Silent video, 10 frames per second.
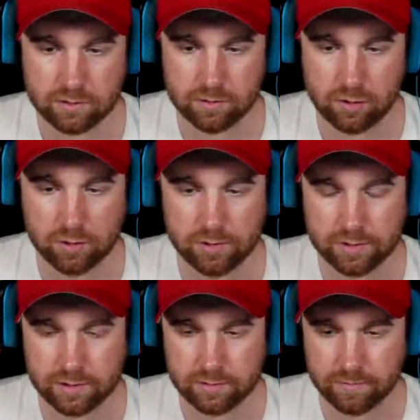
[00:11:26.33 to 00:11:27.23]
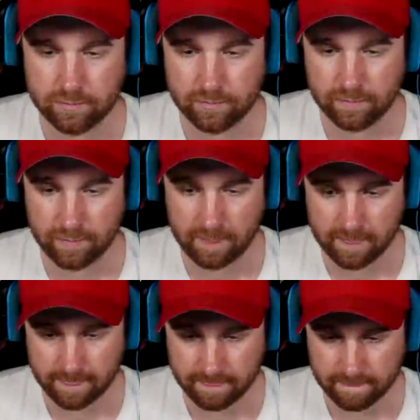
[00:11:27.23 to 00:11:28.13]
äh, Holz.
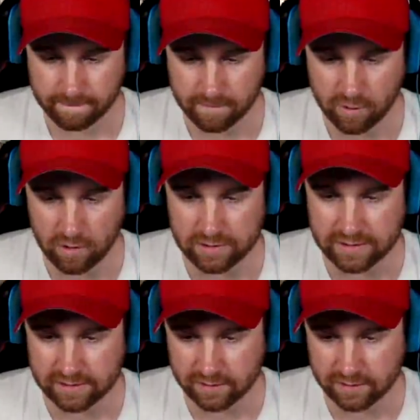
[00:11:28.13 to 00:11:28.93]
Geil. Ah, die sind